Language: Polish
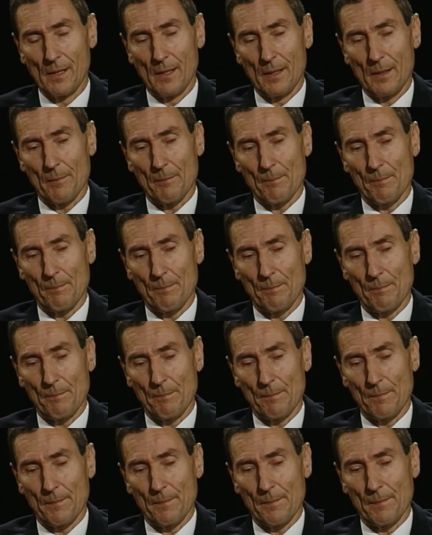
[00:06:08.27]

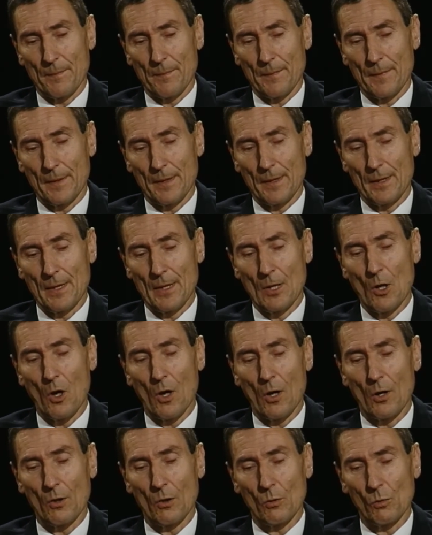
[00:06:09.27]
Mm, no,
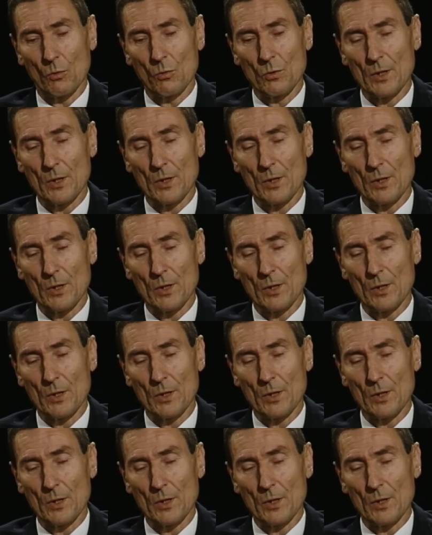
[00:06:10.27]
u